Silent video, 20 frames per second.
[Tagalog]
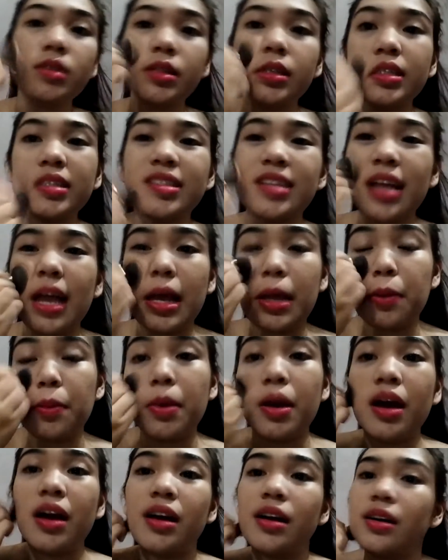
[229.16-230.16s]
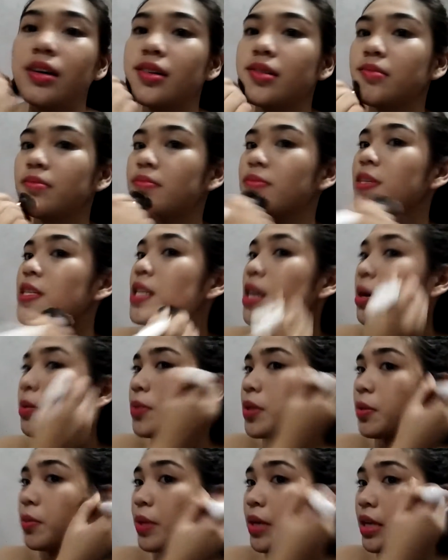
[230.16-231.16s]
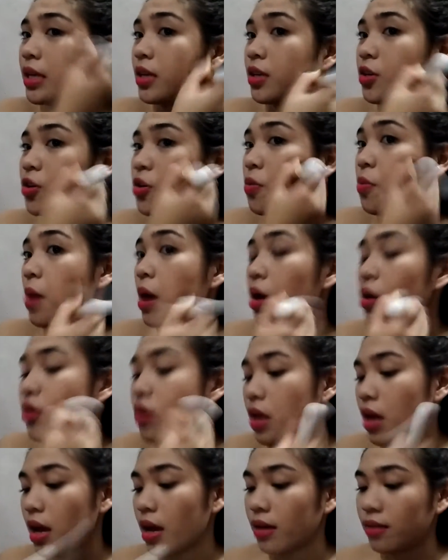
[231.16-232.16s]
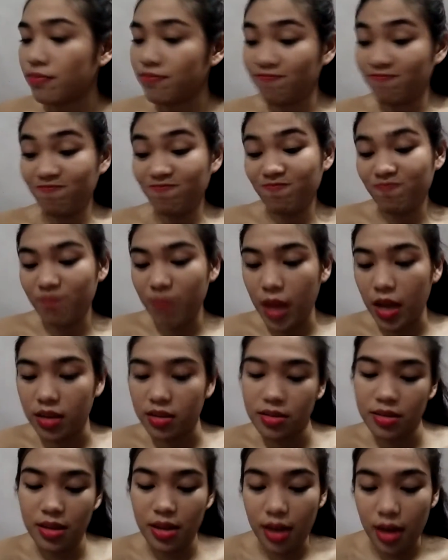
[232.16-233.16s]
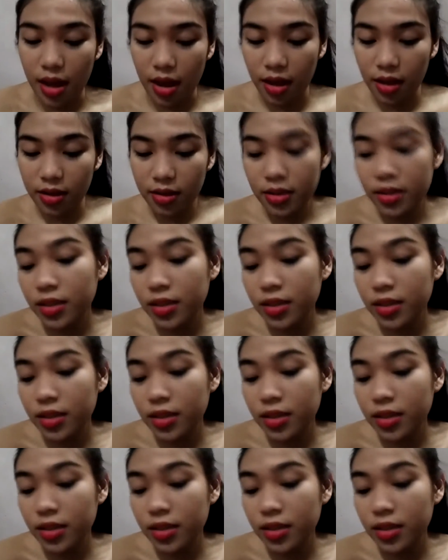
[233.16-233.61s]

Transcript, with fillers: Kasi nga yung mga madam na mahilig umaura, pack sila.